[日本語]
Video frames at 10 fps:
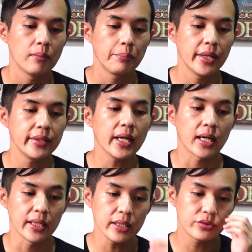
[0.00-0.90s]
ペディア
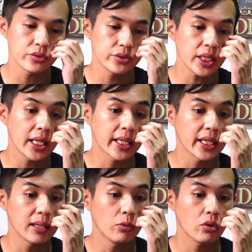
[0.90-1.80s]
がね、吸っちゃいけ
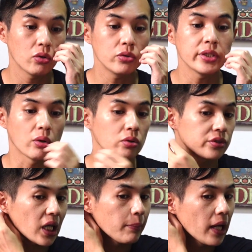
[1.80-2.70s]
ないもの売りを
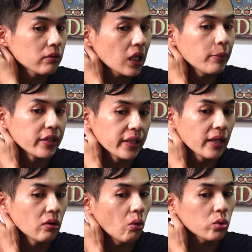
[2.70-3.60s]
捕まえるために
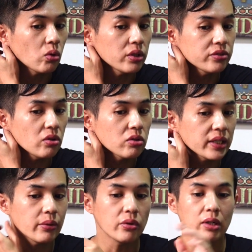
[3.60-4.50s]
ね、おとり捜
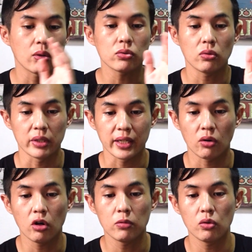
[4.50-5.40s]
査のようなことをね、
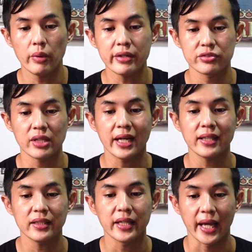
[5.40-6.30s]
コモンウェルスのあ
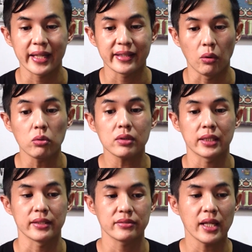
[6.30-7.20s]
たりでやっておった
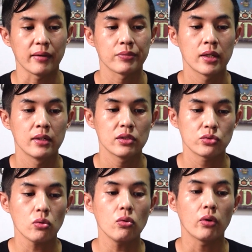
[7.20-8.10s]
んですね。
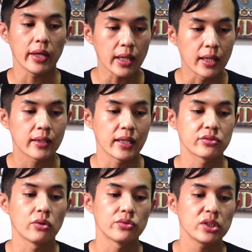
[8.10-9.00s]
そこへ、
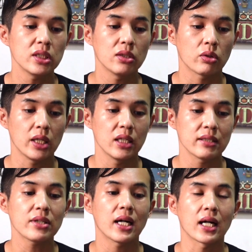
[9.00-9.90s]
ケソンシティの警
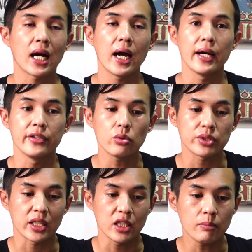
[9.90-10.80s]
察官が介入を
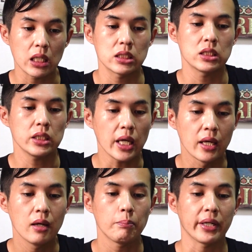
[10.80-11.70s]
してきまして、
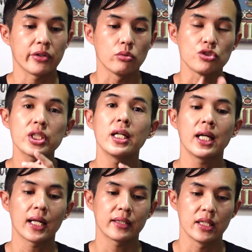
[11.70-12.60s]
パキューン事件
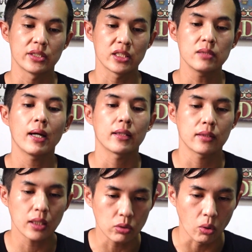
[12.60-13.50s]
に発展してしまっ
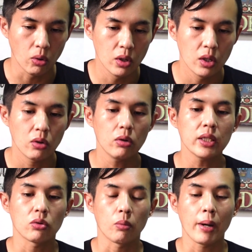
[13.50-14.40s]
たと。これ
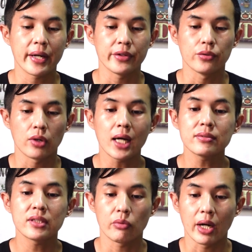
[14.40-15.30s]
でこのパキューン合
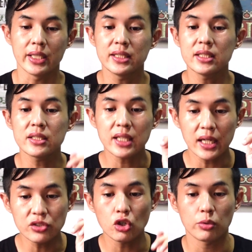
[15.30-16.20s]
戦は1時
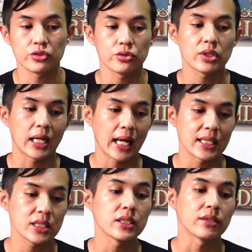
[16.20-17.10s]
間以上も続いた
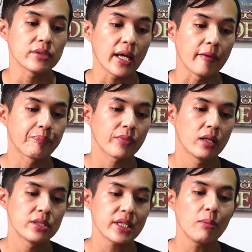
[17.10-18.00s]
らしいんですね。
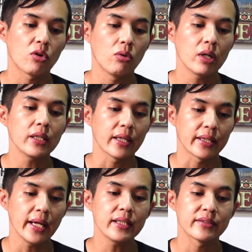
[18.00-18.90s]
しかもこれで
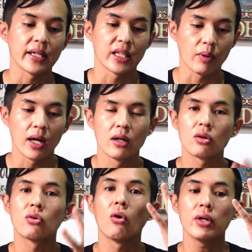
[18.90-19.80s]
現在では
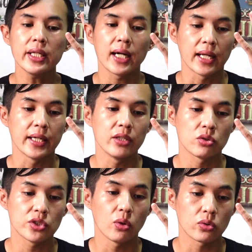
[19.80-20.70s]
5人がね、
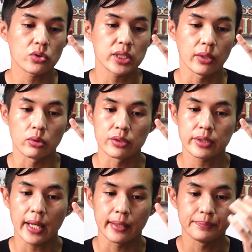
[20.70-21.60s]
命を落としたようです
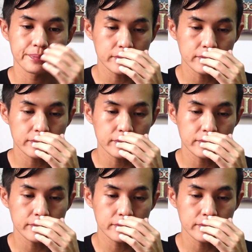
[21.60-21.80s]
ね。